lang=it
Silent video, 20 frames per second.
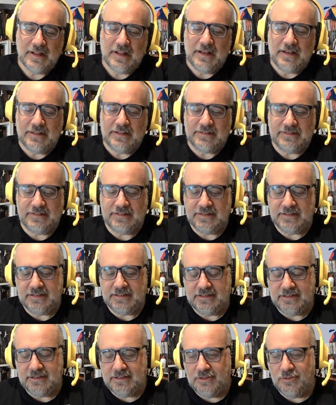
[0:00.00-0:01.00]

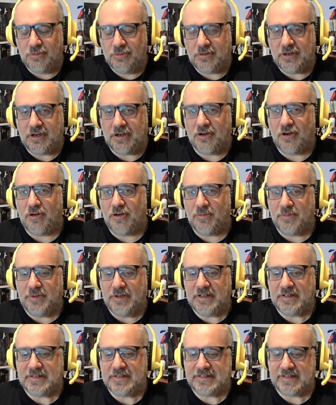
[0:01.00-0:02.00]
di Luca
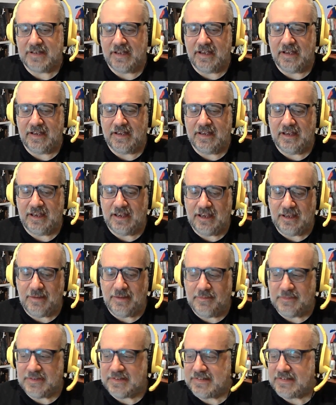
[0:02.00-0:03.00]
Comics and
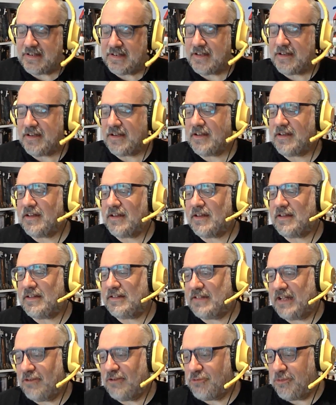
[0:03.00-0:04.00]
Games,
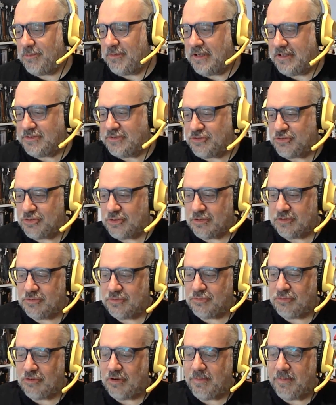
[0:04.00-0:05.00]
dal
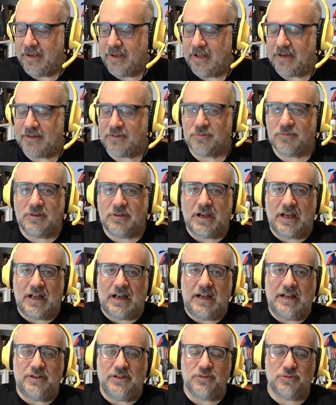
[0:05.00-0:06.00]
2018 ho aperto un
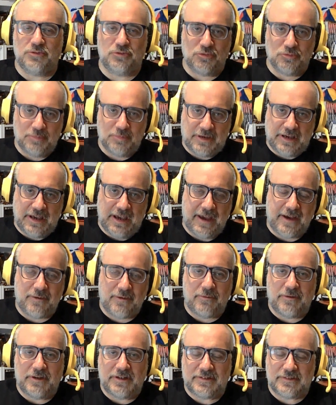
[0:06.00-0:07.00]
canale YouTube che è
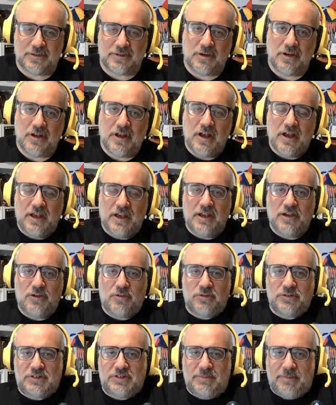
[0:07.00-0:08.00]
questo, in
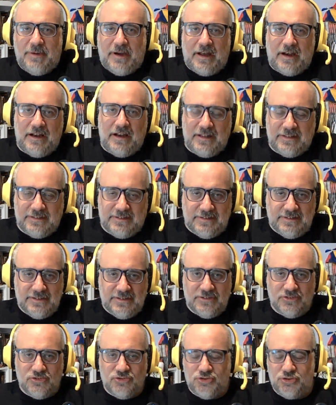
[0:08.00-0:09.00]
cui si parla
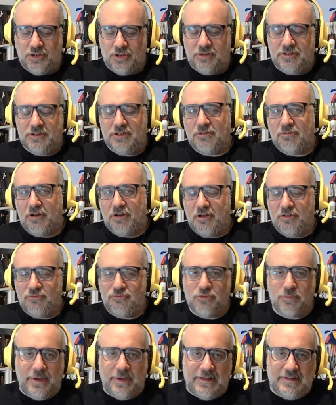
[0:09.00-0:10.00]
di giochi di ruolo,
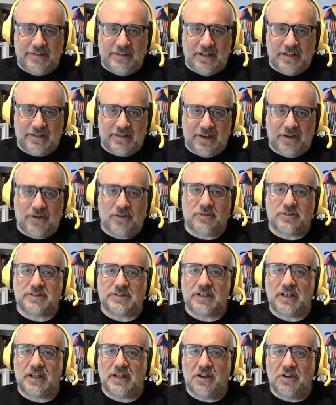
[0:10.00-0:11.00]
fumetti e altre
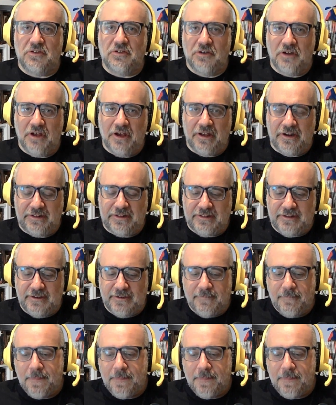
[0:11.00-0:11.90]
cose nerd.